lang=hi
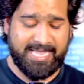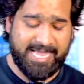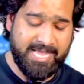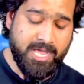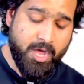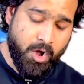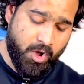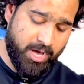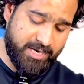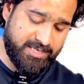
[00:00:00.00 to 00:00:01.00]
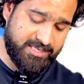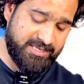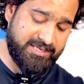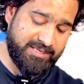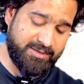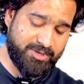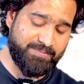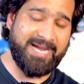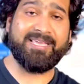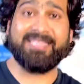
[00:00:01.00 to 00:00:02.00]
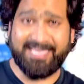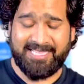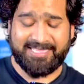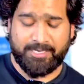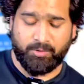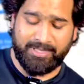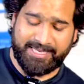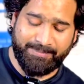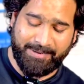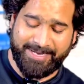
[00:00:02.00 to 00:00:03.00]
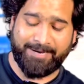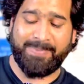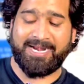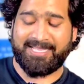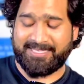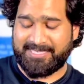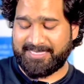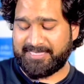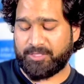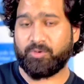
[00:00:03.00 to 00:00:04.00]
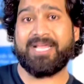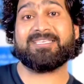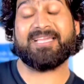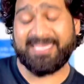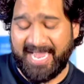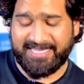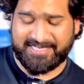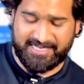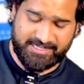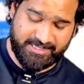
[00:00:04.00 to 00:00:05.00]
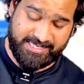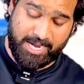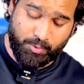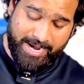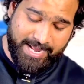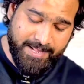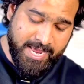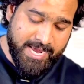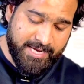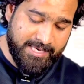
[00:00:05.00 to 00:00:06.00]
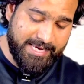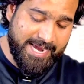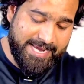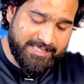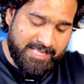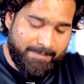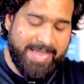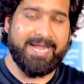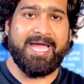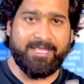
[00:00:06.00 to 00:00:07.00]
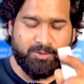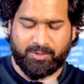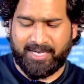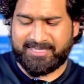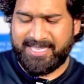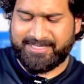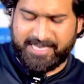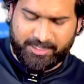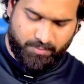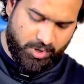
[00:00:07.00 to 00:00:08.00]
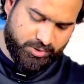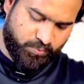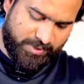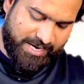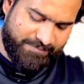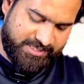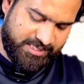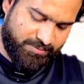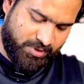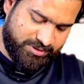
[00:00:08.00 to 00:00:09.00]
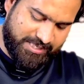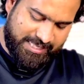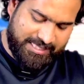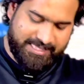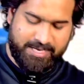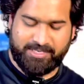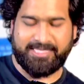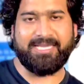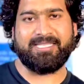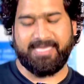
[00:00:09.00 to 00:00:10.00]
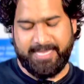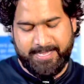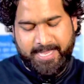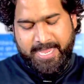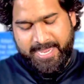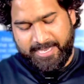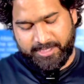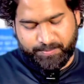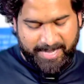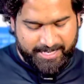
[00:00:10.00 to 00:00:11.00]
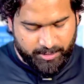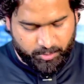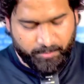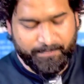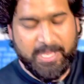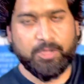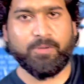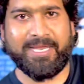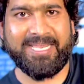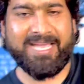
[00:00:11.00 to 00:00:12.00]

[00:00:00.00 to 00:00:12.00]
है और बाकी देख लेते हैं खोल के भाई ब्रेक पैडल के साथ साथ और ऐसा क्या इसके अंदर दिया हुआ है कि ये इतना महंगा है तो करते हैं इसे अनबॉक्स फटाफट से अनबॉक्स कर लेते हैं और देखते हैं इस पैडल को तो भाई ये